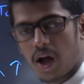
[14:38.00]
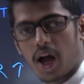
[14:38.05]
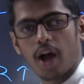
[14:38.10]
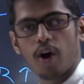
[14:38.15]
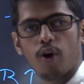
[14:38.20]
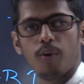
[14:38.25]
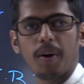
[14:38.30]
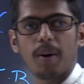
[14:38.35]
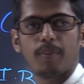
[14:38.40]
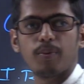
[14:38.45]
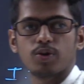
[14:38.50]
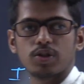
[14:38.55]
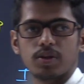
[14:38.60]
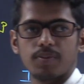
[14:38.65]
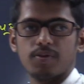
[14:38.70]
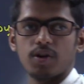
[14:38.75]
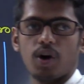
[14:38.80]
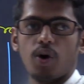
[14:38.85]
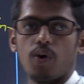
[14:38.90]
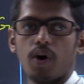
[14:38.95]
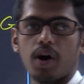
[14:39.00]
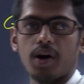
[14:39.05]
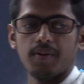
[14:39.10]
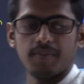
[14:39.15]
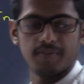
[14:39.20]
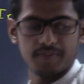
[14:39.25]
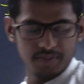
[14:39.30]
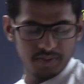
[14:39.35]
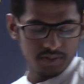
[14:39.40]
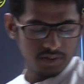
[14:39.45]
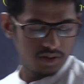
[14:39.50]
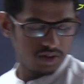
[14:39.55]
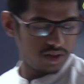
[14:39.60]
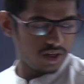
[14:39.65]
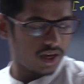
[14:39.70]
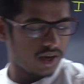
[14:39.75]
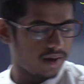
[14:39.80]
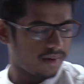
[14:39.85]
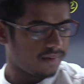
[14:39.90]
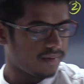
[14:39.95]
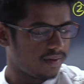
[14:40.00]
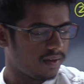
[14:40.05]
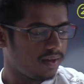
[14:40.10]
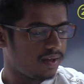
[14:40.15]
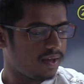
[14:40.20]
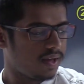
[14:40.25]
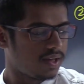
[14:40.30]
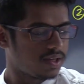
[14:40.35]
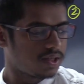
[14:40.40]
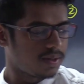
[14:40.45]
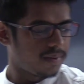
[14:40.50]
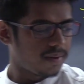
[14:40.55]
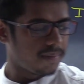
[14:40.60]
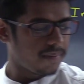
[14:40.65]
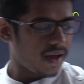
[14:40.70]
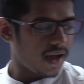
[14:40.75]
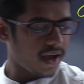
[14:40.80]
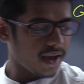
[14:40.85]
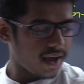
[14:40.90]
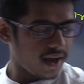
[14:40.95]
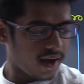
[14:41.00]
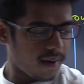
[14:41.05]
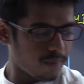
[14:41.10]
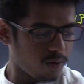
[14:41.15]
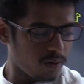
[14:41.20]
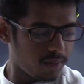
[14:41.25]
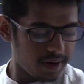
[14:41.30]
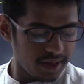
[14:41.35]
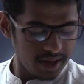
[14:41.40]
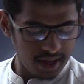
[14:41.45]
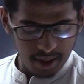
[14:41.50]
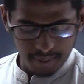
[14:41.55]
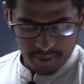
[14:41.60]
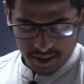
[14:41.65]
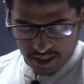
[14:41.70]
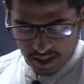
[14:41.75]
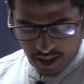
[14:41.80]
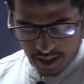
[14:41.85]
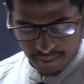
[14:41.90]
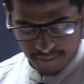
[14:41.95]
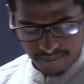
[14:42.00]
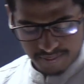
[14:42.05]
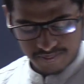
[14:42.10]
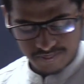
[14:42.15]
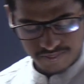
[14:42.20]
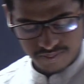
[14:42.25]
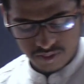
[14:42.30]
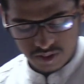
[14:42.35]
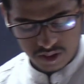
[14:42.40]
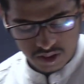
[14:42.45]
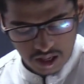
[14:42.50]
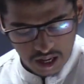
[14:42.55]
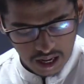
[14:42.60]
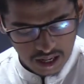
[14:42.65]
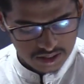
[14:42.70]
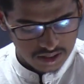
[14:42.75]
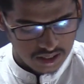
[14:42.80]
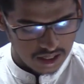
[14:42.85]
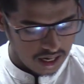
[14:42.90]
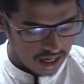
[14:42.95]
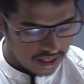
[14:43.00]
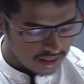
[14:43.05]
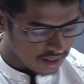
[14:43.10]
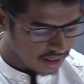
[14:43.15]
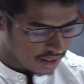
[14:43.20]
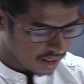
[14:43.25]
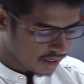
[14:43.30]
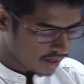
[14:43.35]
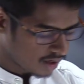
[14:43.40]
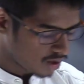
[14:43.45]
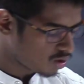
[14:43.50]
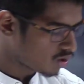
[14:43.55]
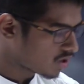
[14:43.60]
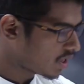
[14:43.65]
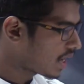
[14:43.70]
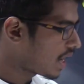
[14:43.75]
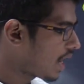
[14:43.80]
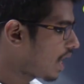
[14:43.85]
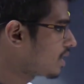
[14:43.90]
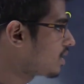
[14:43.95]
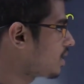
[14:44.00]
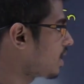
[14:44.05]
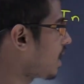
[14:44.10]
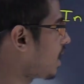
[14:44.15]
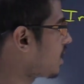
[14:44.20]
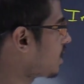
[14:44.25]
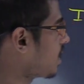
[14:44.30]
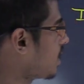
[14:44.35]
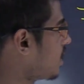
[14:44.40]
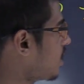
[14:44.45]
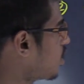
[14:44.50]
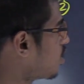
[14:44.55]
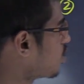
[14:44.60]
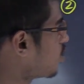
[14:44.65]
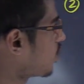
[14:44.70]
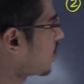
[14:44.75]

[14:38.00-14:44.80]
आई होप आपको समझा होगा ठीक है समझ में आ गया आपको मैंने क्या बताया कहाँ से कहाँ तक डिक्रीज होता है कहाँ से कहाँ तक इंक्रीज